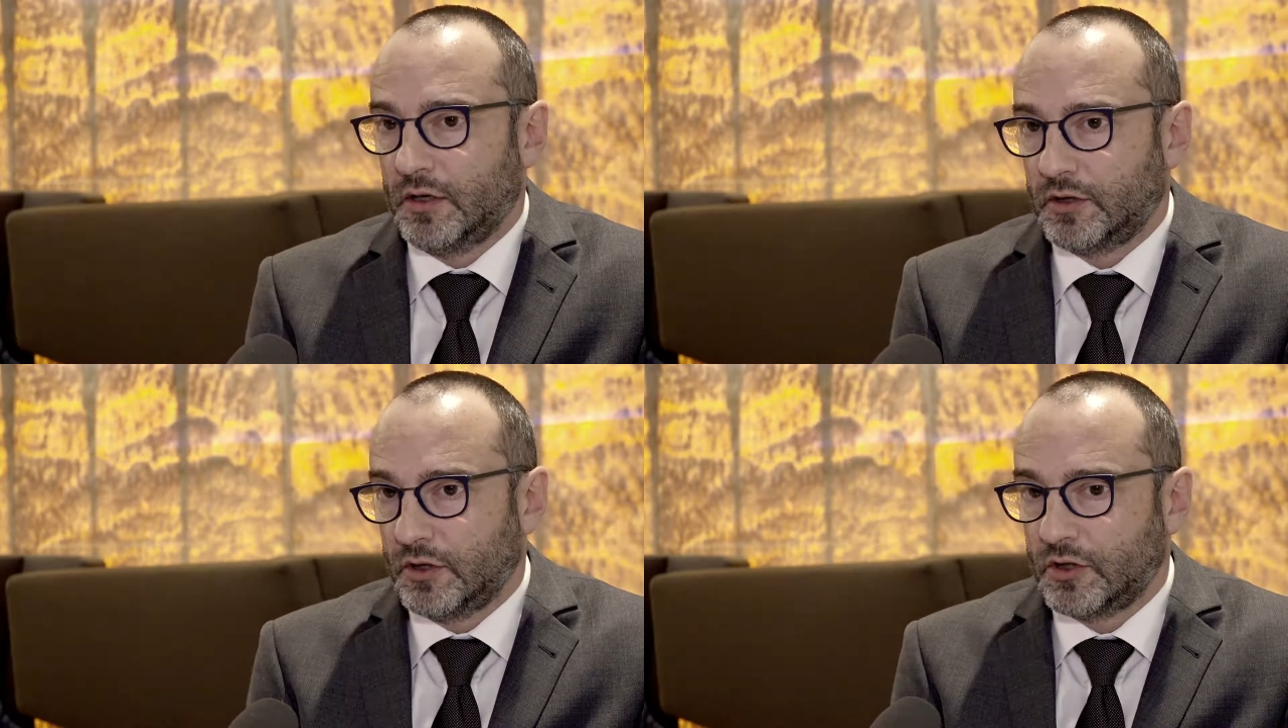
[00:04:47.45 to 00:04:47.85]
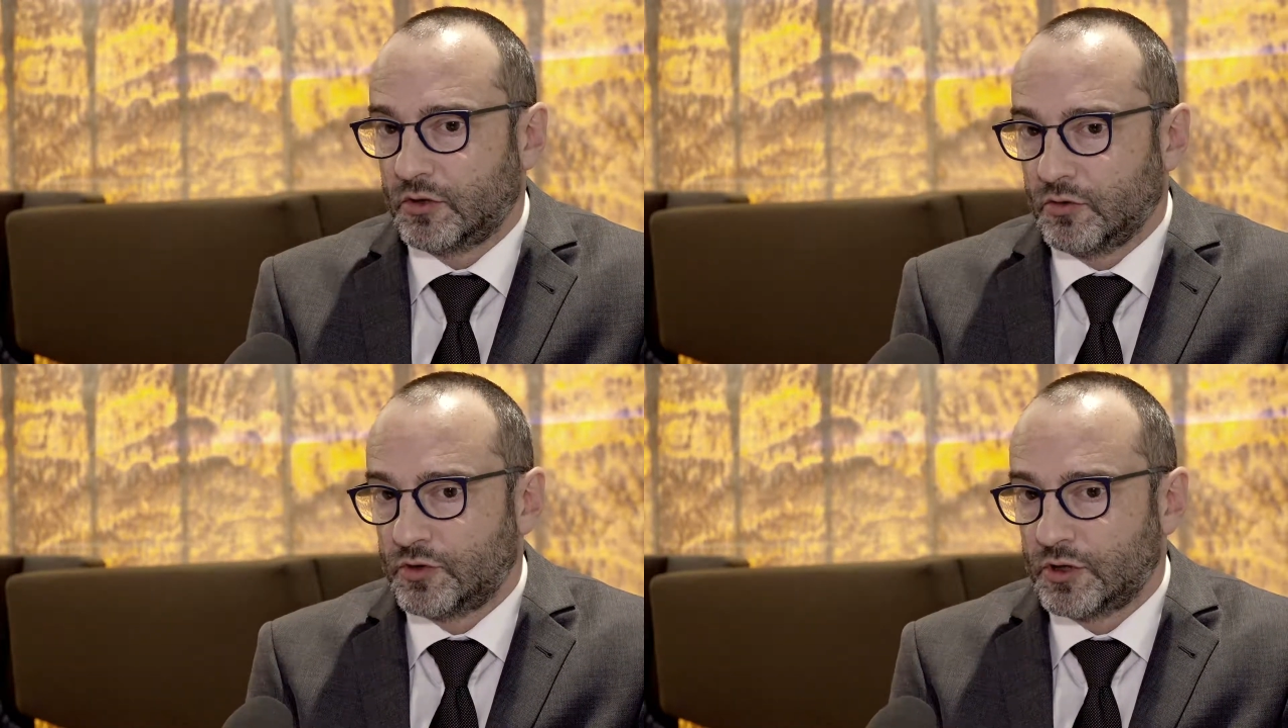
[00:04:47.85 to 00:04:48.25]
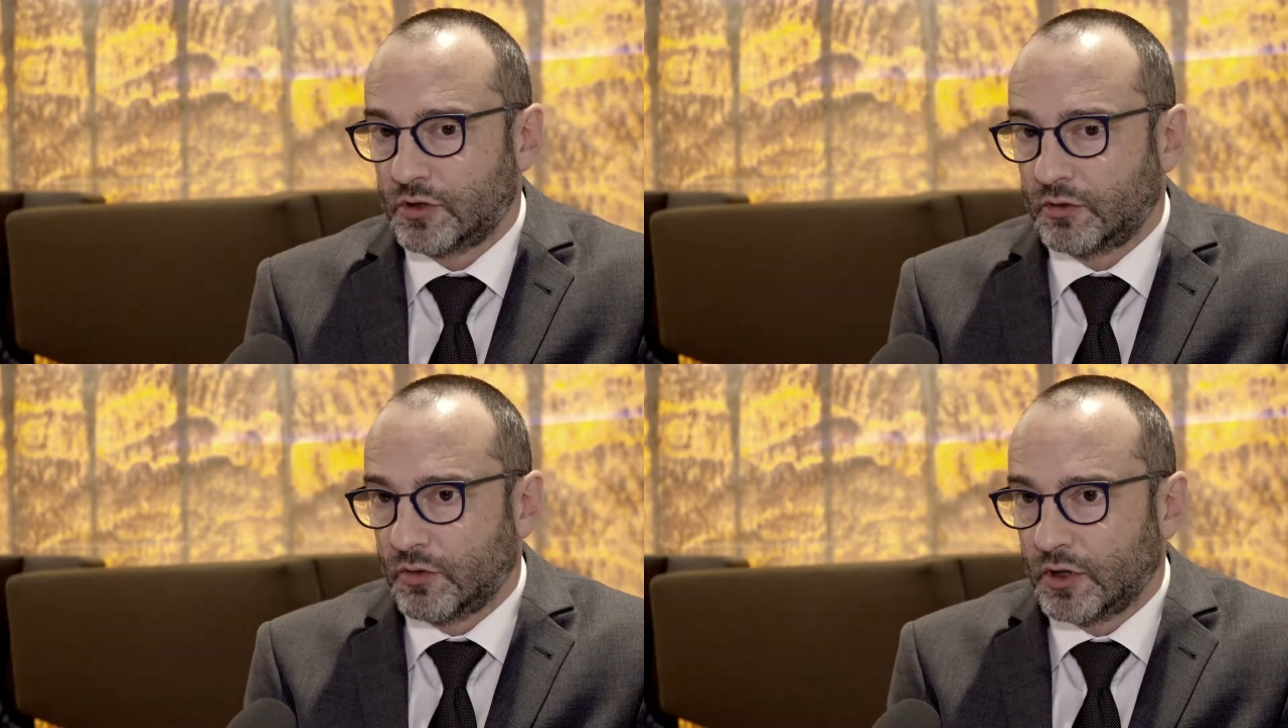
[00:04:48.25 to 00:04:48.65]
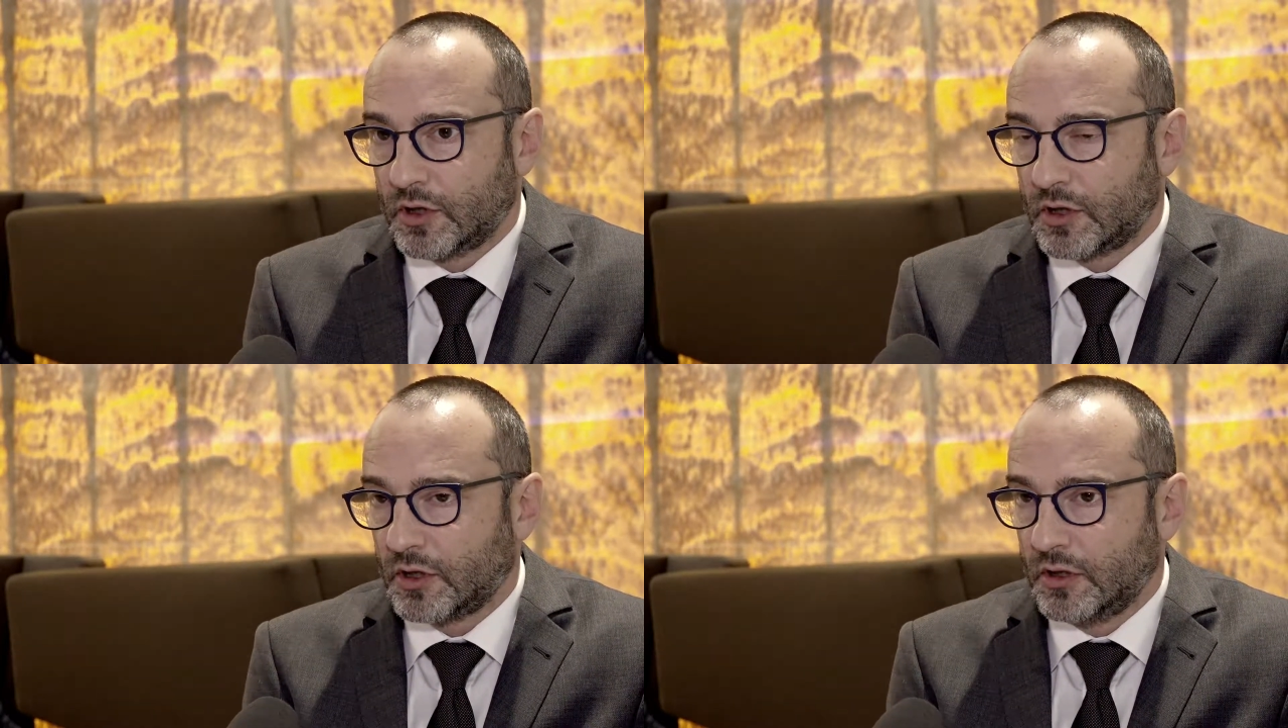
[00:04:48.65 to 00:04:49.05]
tych, którzy,
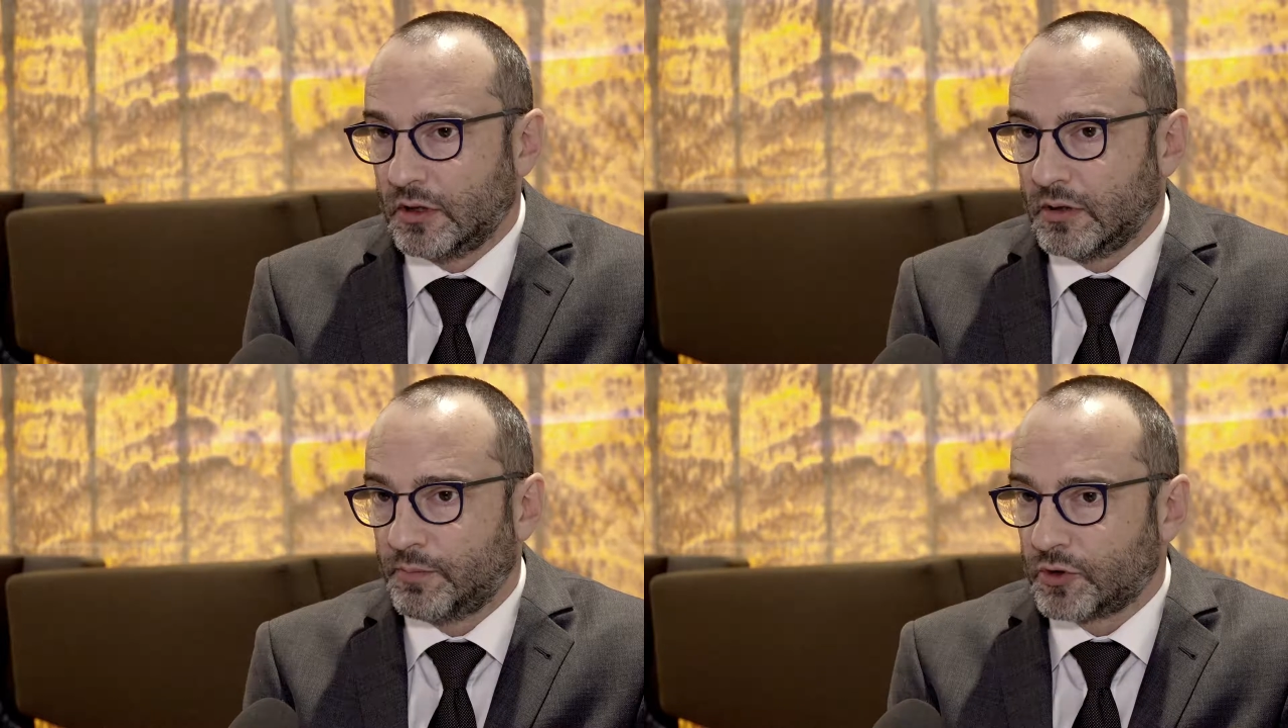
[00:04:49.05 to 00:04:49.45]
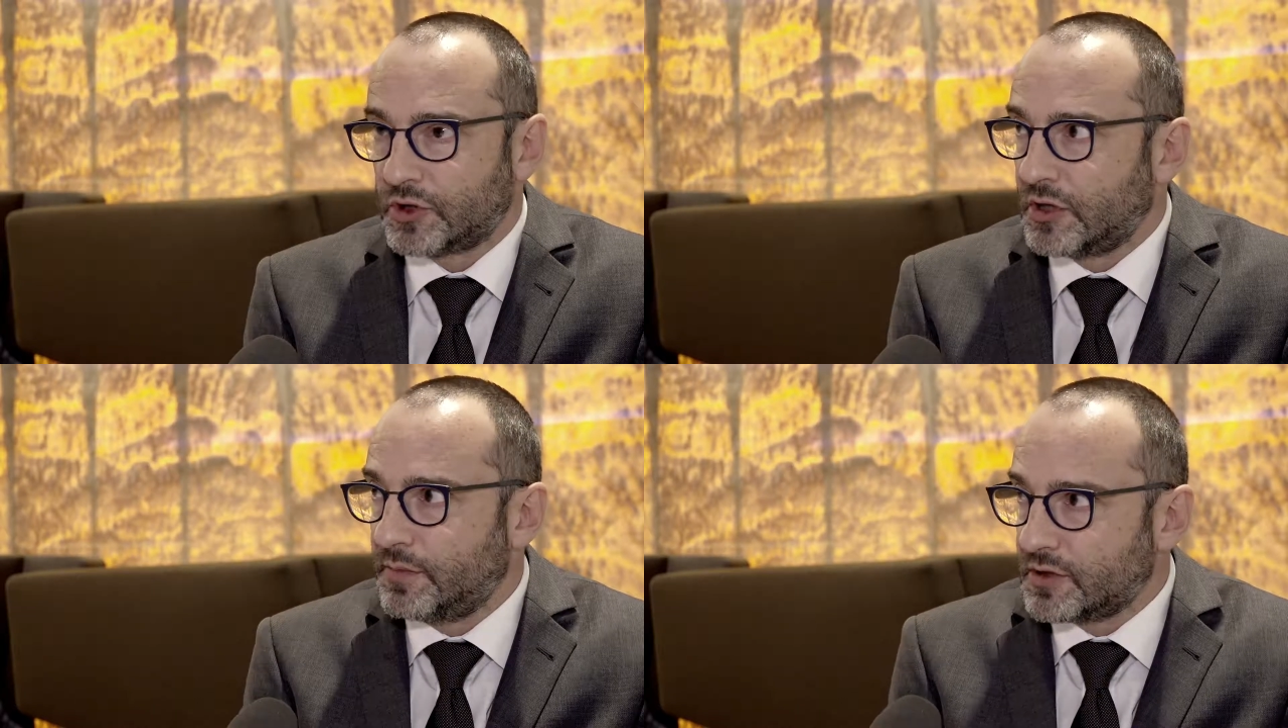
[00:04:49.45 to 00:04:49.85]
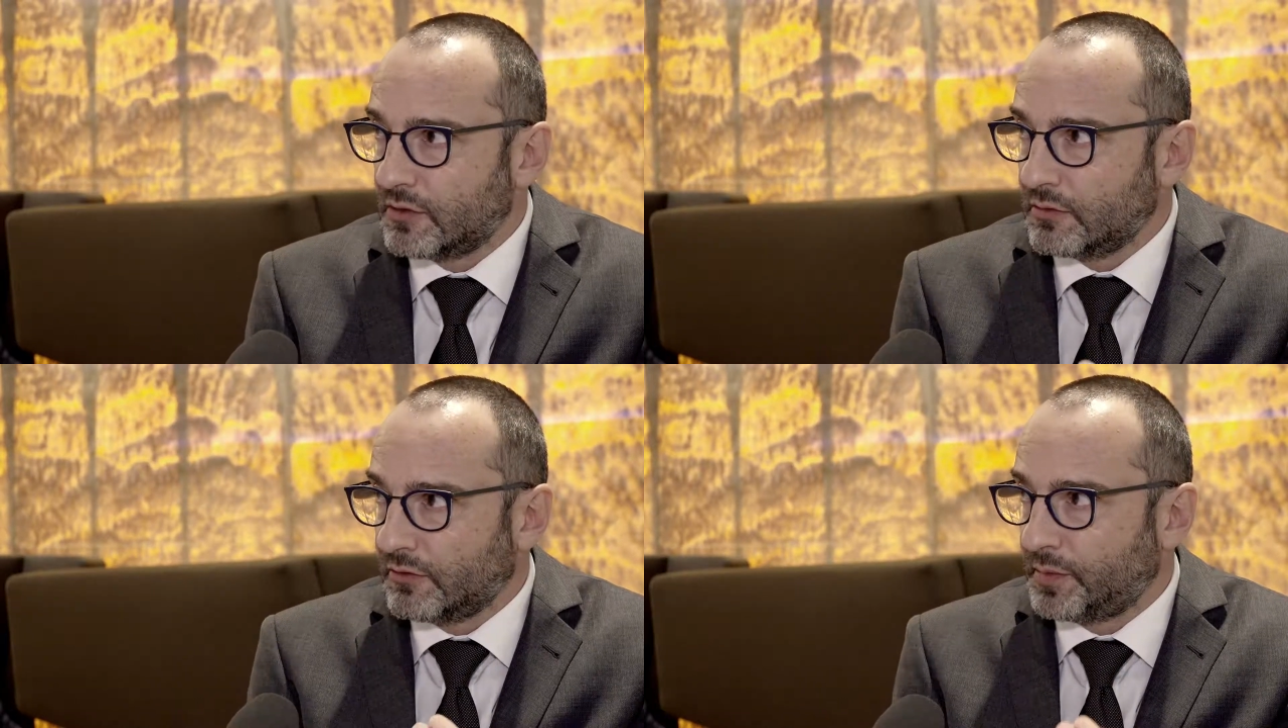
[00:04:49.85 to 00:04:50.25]
których potrzeby są no,